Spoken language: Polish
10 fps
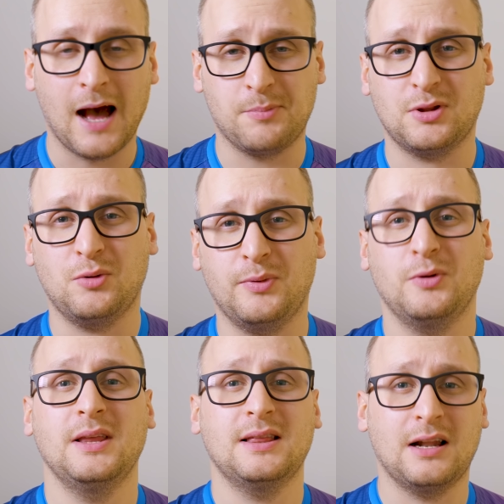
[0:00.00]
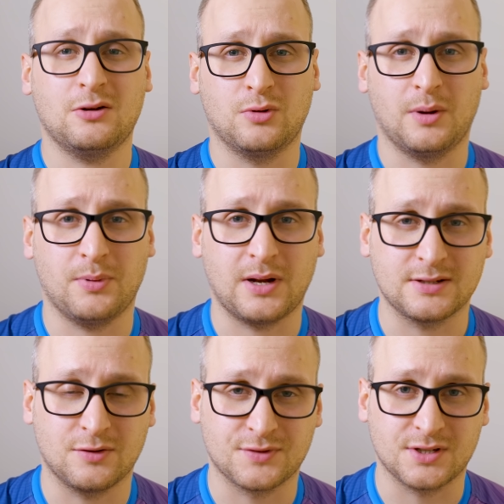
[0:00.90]
A potem był Intel, który
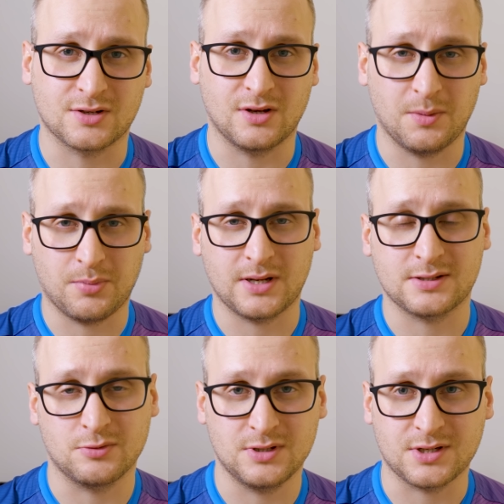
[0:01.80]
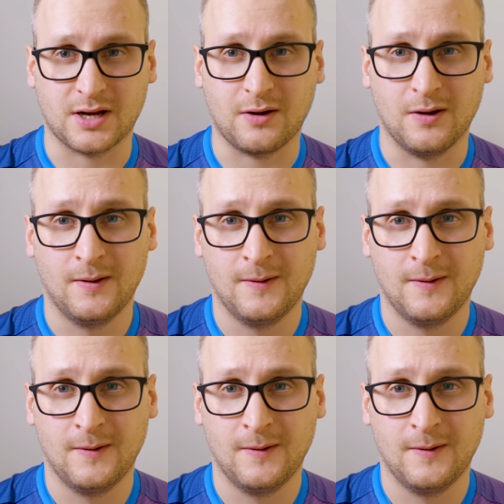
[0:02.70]
pokazał wszystko i nie pokazał niczego.